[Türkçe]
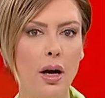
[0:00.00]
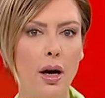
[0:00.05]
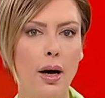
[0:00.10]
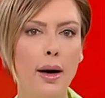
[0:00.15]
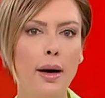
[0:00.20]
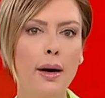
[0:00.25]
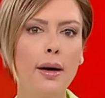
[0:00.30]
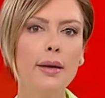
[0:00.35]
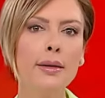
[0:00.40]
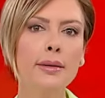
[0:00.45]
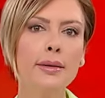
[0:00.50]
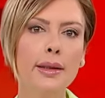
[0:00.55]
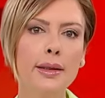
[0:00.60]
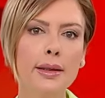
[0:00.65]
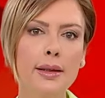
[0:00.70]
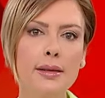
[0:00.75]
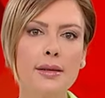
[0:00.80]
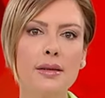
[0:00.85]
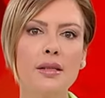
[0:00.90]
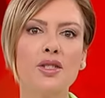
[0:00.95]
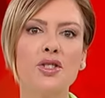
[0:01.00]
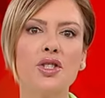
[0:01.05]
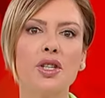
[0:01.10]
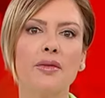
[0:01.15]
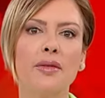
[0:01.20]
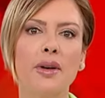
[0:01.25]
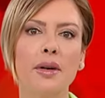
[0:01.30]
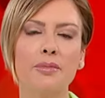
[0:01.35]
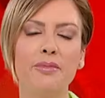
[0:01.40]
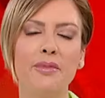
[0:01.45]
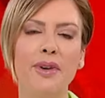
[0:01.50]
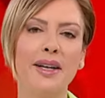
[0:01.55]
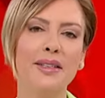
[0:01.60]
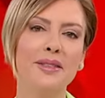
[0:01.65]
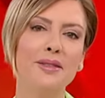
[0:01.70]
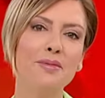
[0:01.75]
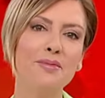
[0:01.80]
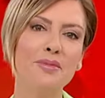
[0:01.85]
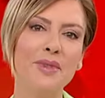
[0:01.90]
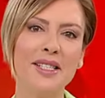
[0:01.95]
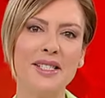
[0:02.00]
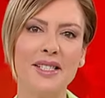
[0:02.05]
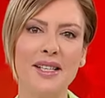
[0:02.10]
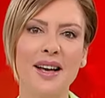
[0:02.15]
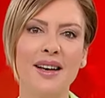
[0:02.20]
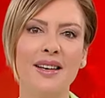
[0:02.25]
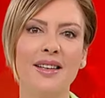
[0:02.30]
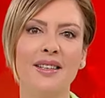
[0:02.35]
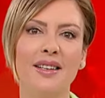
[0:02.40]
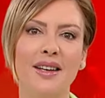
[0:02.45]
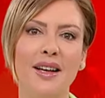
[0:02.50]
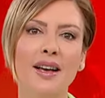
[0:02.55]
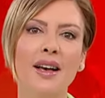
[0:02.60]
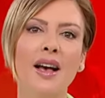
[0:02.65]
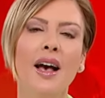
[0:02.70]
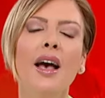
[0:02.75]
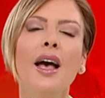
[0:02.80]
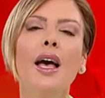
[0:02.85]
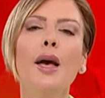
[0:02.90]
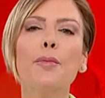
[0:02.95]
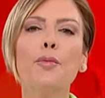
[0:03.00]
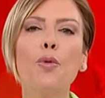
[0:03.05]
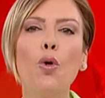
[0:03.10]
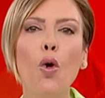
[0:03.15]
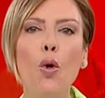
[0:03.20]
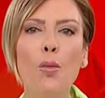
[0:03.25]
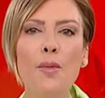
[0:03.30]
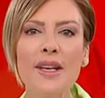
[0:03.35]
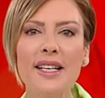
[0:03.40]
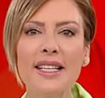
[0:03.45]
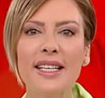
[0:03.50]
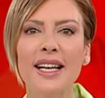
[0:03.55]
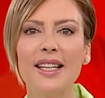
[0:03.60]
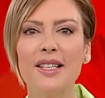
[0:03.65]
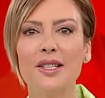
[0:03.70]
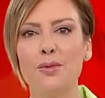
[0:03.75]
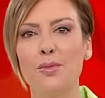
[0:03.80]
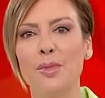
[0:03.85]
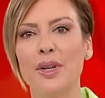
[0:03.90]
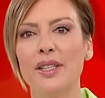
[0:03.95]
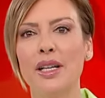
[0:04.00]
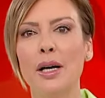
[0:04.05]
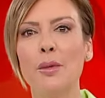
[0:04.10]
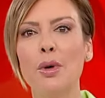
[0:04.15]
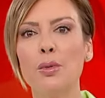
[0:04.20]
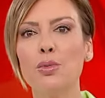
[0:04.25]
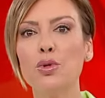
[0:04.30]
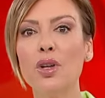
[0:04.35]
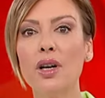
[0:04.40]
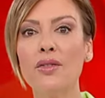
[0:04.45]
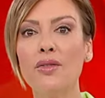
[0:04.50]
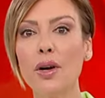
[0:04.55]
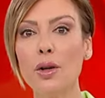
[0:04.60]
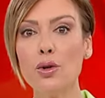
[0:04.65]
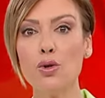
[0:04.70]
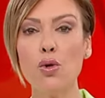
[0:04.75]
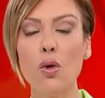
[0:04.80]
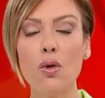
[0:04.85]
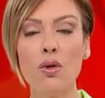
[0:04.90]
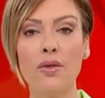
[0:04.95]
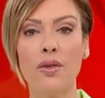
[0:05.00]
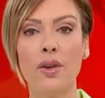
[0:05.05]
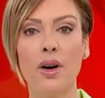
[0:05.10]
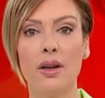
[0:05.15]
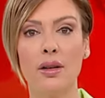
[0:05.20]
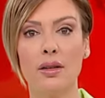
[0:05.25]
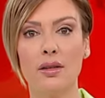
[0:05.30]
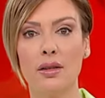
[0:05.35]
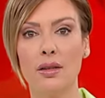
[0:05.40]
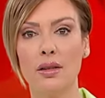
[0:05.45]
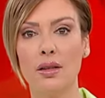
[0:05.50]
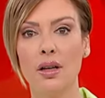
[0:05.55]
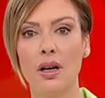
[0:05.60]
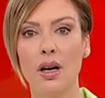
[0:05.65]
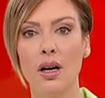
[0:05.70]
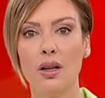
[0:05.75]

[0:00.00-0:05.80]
Ahan da nasıl cevap verdim vesaire. Hep komik gelir bana ama bu defa çok farklı.